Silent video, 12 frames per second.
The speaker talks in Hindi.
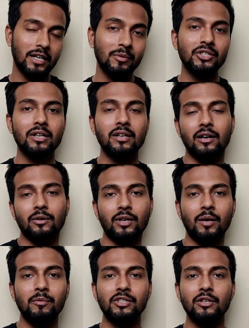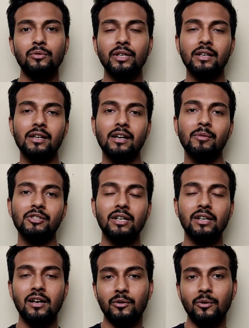कमर्शियल कार कमर्शियल कुरियर या
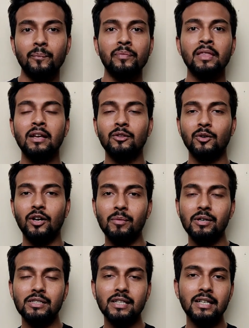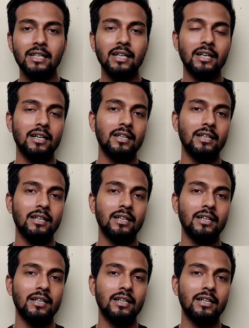कमर्शियल कार्गो तो कमर्शियल